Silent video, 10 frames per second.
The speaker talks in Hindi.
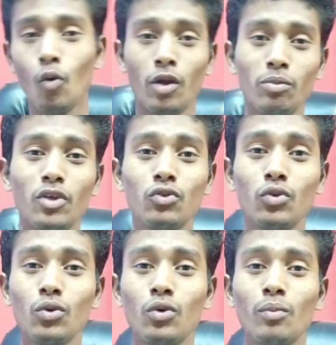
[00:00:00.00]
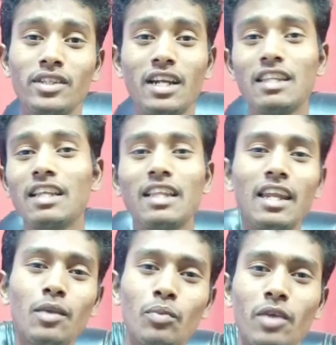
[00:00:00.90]
वन प्लस तो बजट देता
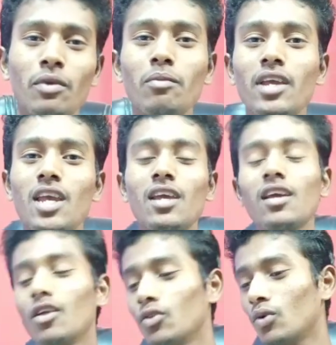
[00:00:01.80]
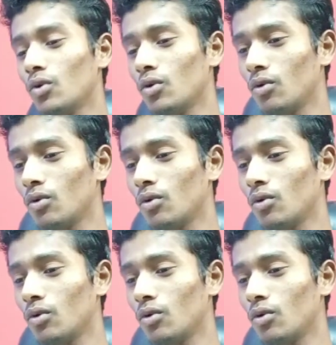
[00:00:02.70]
नहीं प्रीमियम है तो